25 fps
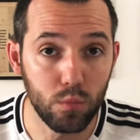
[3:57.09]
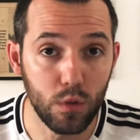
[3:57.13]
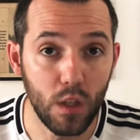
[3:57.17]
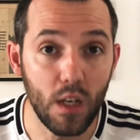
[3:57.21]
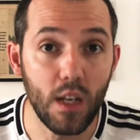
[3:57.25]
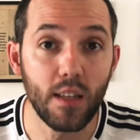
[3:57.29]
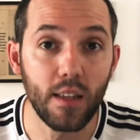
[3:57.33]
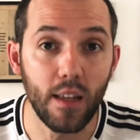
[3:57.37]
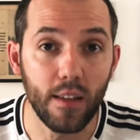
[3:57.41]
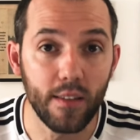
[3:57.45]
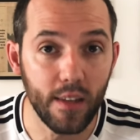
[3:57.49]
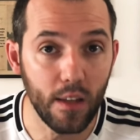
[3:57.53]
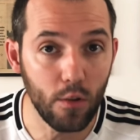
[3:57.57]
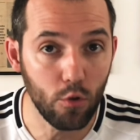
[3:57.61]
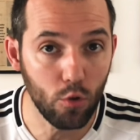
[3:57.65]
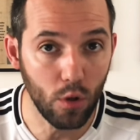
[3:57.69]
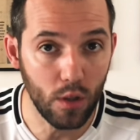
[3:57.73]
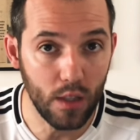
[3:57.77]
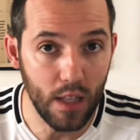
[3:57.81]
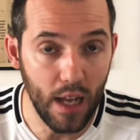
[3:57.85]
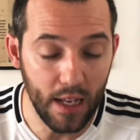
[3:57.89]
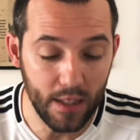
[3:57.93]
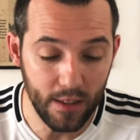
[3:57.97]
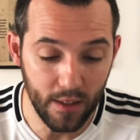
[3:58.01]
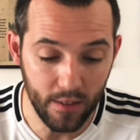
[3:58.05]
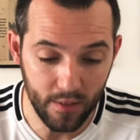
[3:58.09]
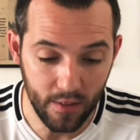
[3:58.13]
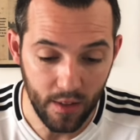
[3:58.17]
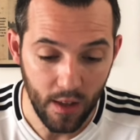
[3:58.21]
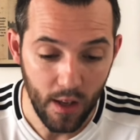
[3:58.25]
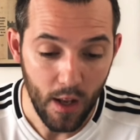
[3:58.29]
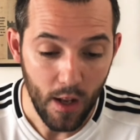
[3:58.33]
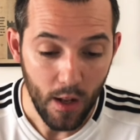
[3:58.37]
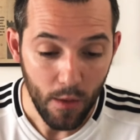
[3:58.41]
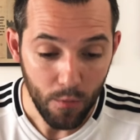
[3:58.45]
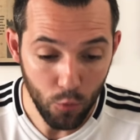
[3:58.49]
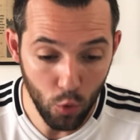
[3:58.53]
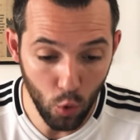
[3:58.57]
36 rodadas
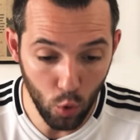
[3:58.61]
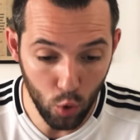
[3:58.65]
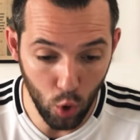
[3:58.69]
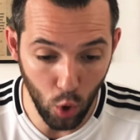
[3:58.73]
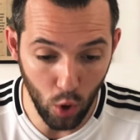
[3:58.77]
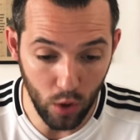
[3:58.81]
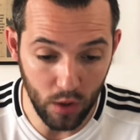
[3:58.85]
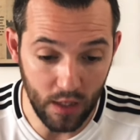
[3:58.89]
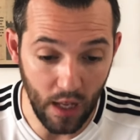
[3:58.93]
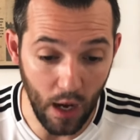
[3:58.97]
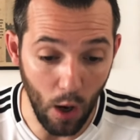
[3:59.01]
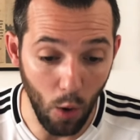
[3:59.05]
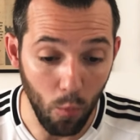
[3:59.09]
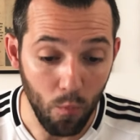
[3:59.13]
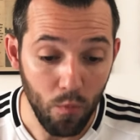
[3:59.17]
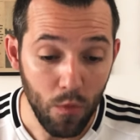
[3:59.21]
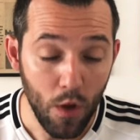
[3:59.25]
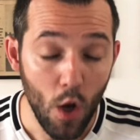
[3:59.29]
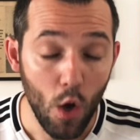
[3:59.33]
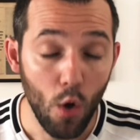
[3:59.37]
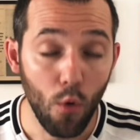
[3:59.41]
no total.